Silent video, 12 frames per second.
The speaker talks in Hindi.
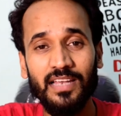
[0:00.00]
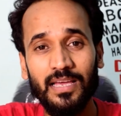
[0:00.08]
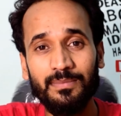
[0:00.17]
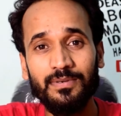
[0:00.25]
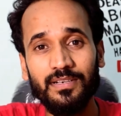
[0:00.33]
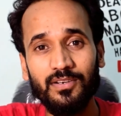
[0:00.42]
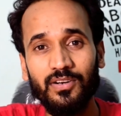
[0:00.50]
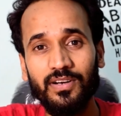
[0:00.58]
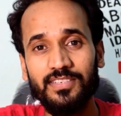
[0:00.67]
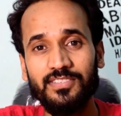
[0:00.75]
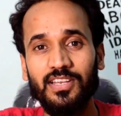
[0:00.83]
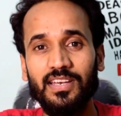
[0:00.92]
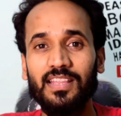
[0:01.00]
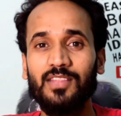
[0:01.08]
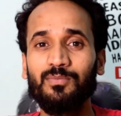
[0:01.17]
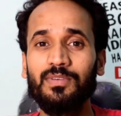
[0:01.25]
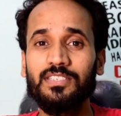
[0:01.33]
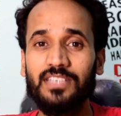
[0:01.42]
लाइव कॉन्टेस्ट चल रहा था
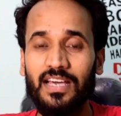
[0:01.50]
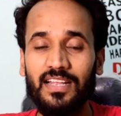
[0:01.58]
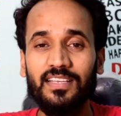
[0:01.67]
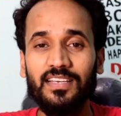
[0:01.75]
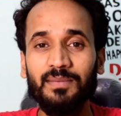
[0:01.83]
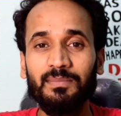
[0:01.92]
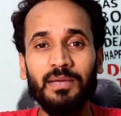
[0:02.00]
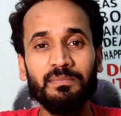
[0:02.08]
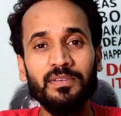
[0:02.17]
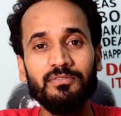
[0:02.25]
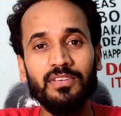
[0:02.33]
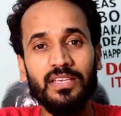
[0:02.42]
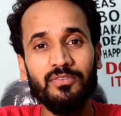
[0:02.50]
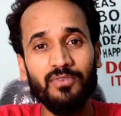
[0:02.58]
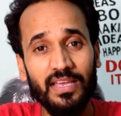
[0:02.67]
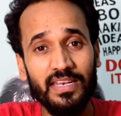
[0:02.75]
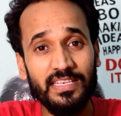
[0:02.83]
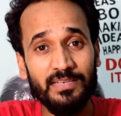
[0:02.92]
तो मैं चाह रहा था कि भाई बीवी की
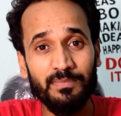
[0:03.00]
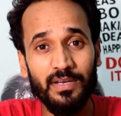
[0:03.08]
वाइन ही